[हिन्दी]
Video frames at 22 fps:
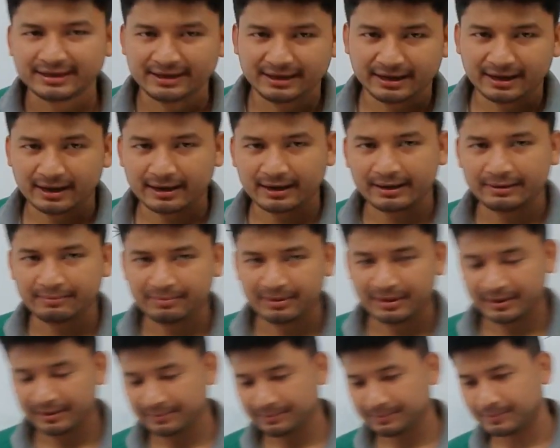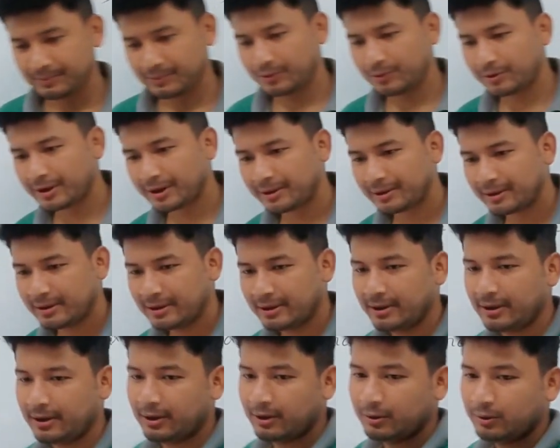स्किल का लैब ओके
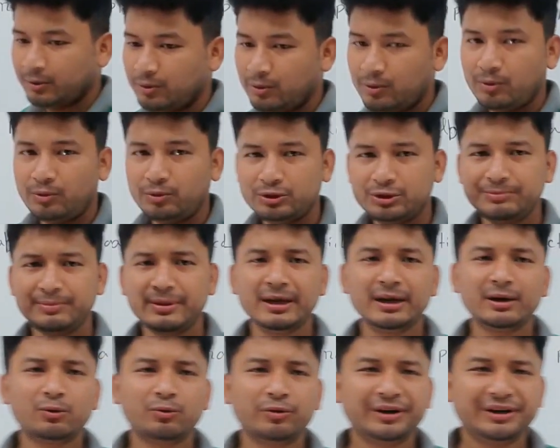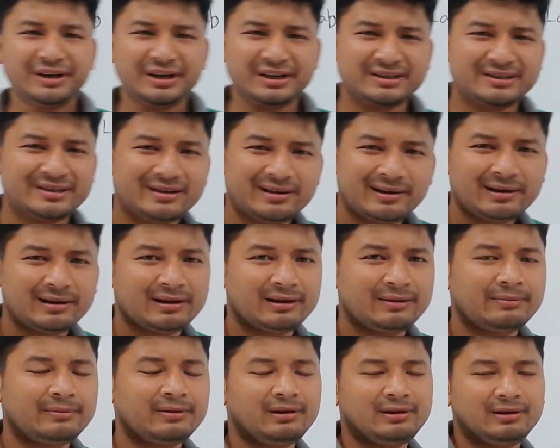तो उसमें कोई टीचर
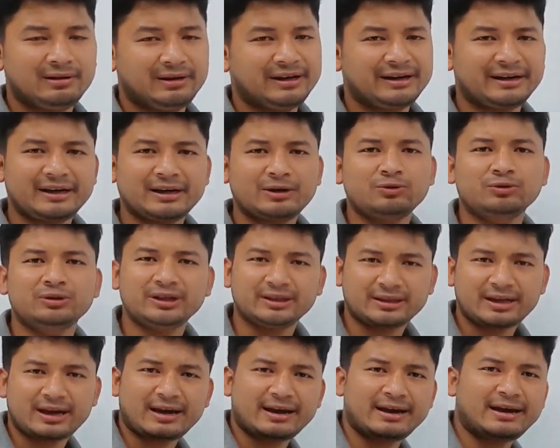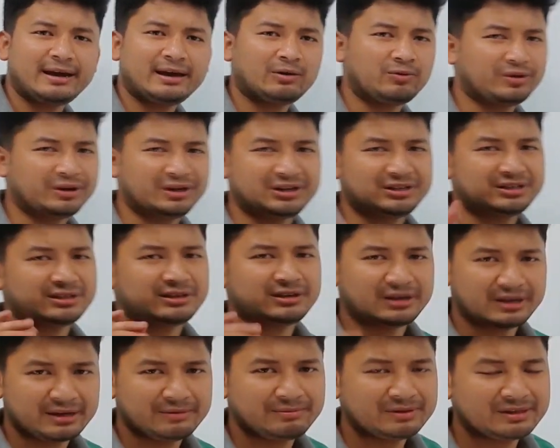लिखने को देता है कोई टीचर
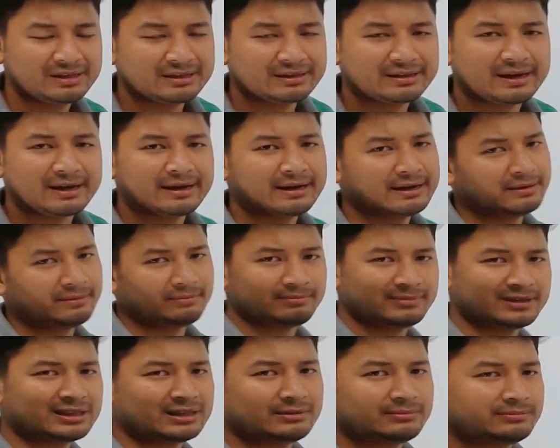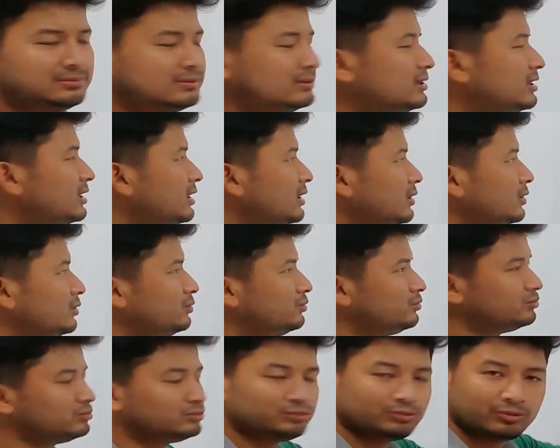नहीं भी देता है मतलब
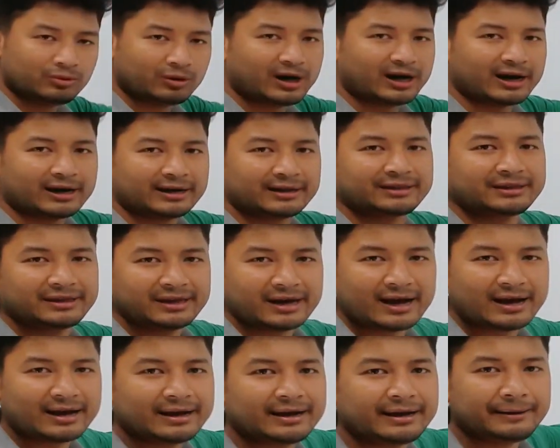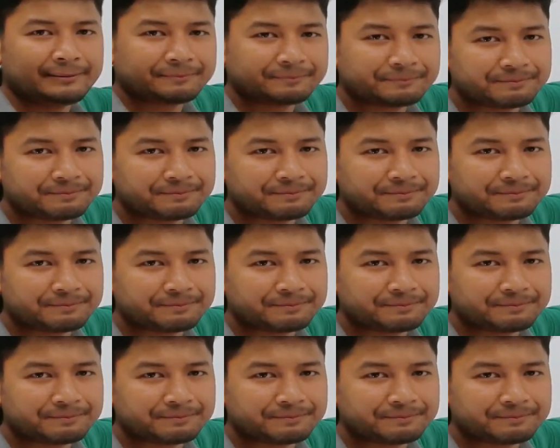अगर दिया है